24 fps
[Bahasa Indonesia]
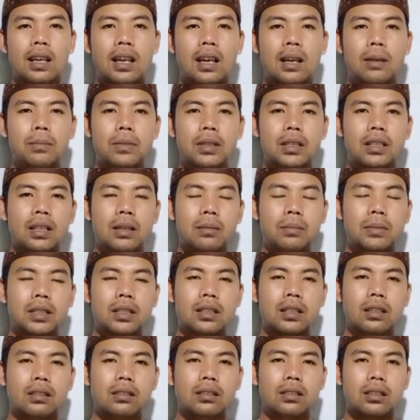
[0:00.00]
Amin
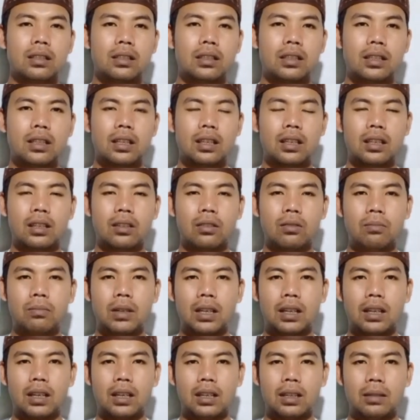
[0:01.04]
amin ya Allah ya
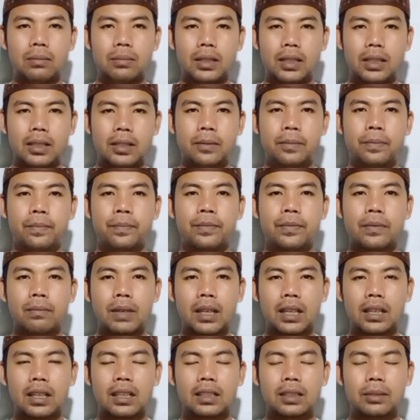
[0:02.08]
Rabbal Alamin
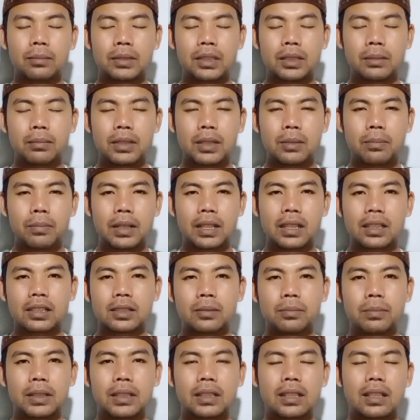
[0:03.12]
Baiklah teman-teman pada
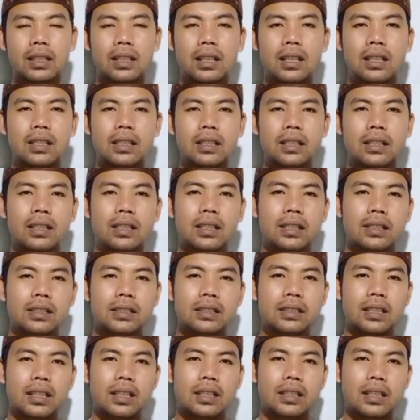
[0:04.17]
kesempatan kali ini
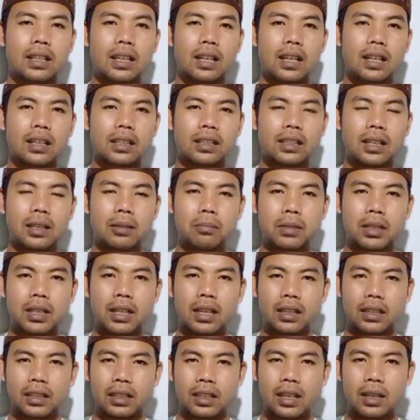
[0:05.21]
Saya akan
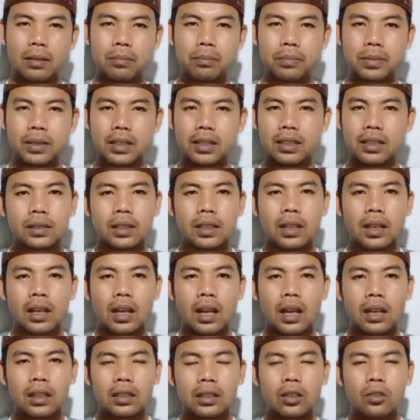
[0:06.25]
menanggapi
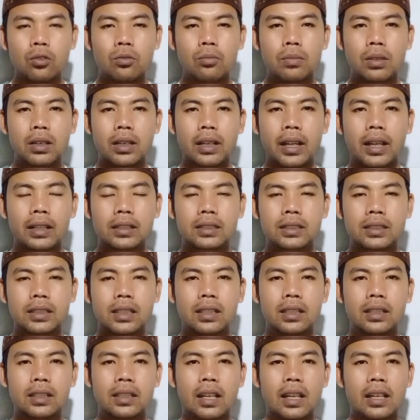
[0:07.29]
atau
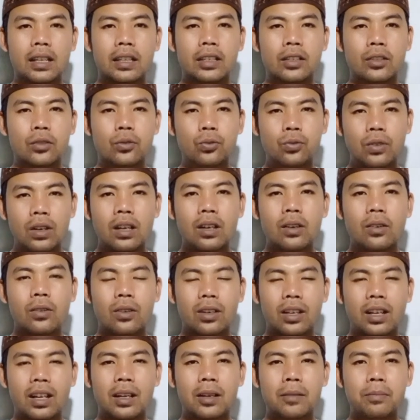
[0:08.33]
mereaction dari dua
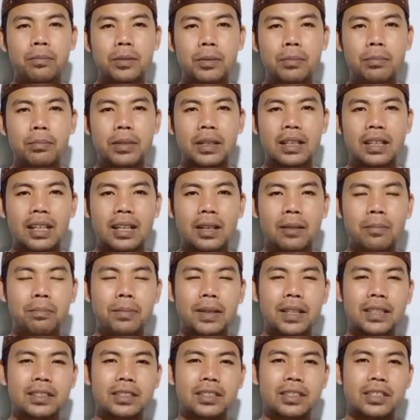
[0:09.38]
orang pembela
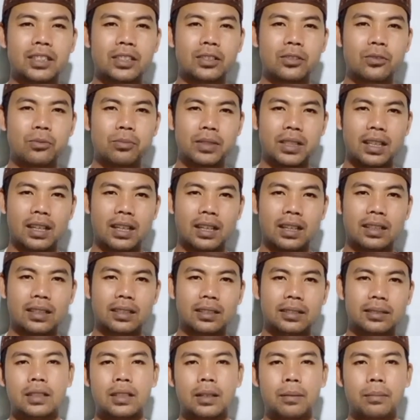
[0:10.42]
Panji
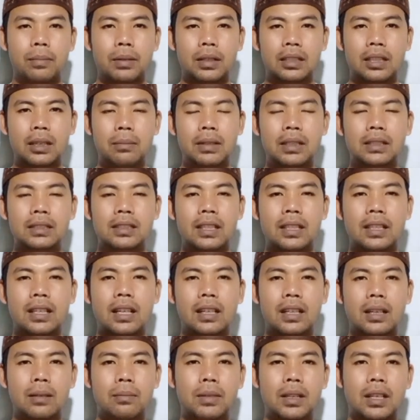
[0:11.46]
Gumilang yang pertama
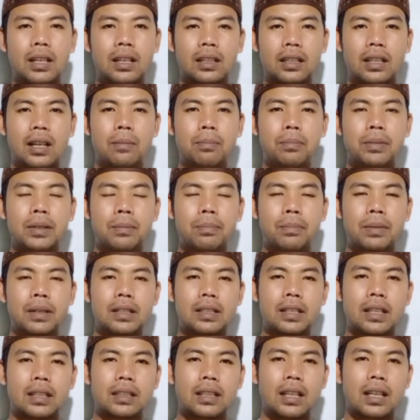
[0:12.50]
saya akan menanggapi
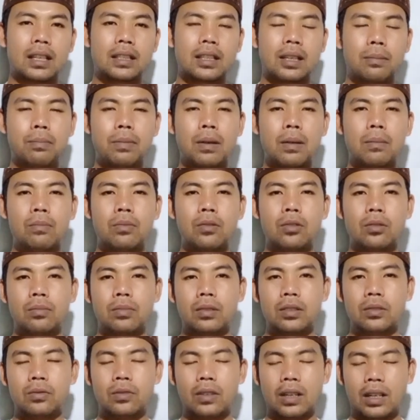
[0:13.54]
pernyataannya Pablo
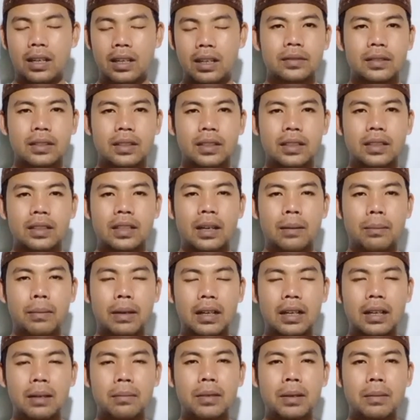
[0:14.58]
Benua yang
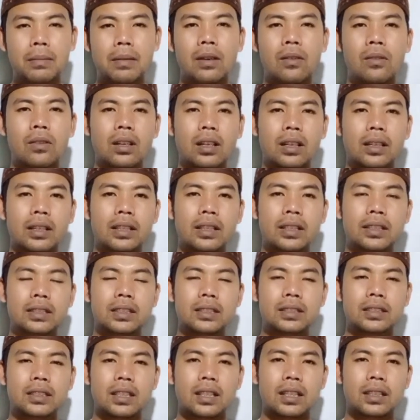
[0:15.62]
mana memang orang ini
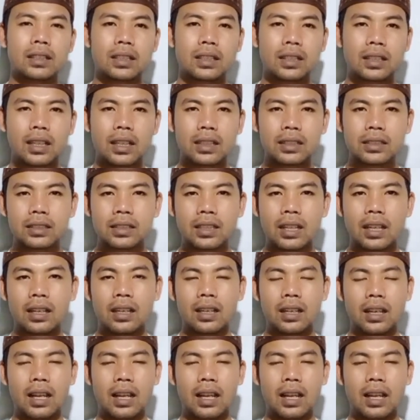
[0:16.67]
secara tegas dan